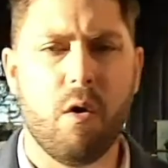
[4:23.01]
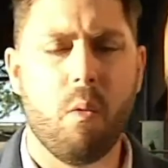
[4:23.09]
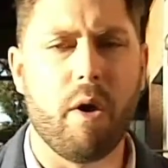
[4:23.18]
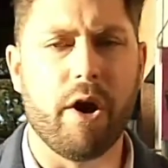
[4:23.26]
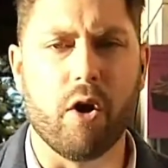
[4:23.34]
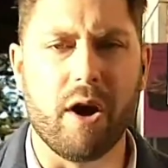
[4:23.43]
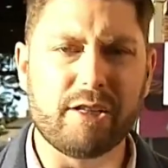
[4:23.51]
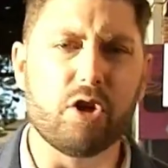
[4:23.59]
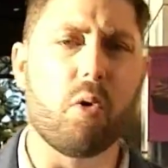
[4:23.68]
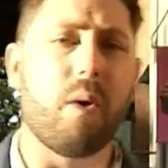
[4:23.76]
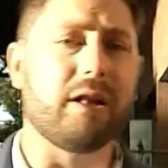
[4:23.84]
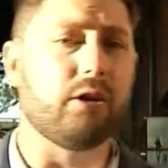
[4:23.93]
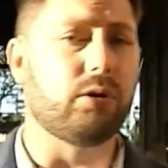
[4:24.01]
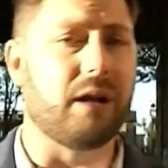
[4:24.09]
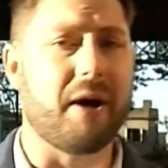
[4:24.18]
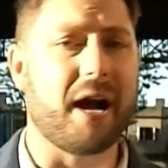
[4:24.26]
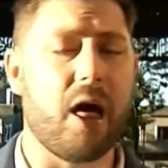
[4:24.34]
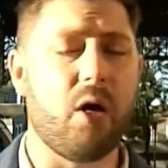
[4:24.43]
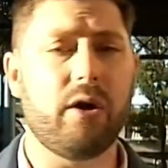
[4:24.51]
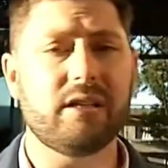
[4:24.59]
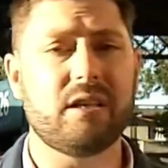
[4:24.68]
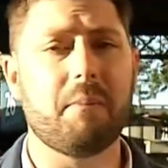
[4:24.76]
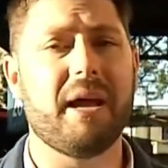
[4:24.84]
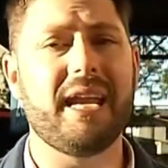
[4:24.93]
bueno, esos cuatro
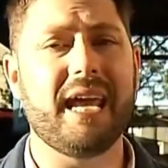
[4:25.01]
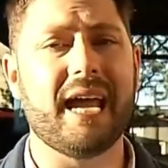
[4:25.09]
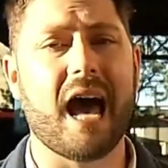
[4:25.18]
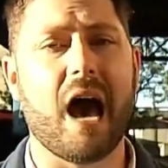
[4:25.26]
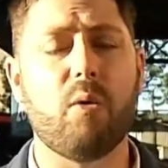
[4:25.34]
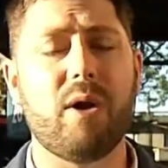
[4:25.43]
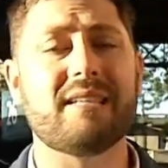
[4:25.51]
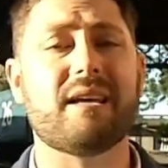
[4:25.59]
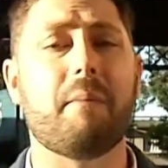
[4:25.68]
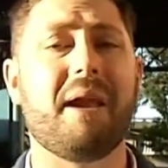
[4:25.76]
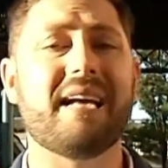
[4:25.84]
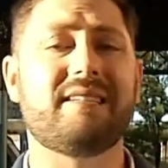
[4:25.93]
trabajadores venían a una asamblea